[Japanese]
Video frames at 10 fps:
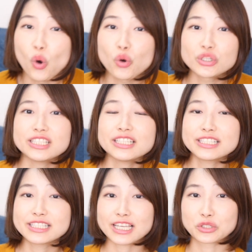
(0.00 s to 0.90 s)
おじ
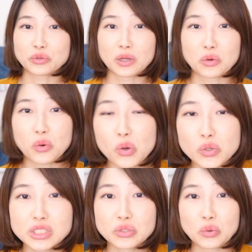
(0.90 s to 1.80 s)
いちゃんとか
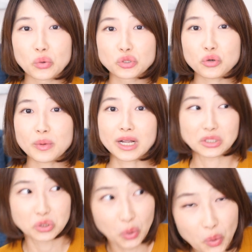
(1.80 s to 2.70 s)
コーチの言葉が
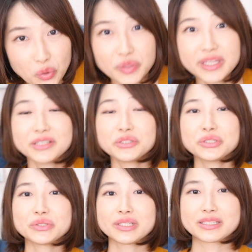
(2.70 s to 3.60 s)
飛んでく
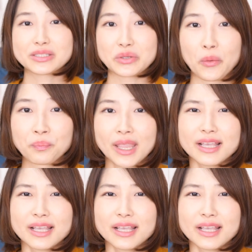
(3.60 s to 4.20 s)
るんですよ。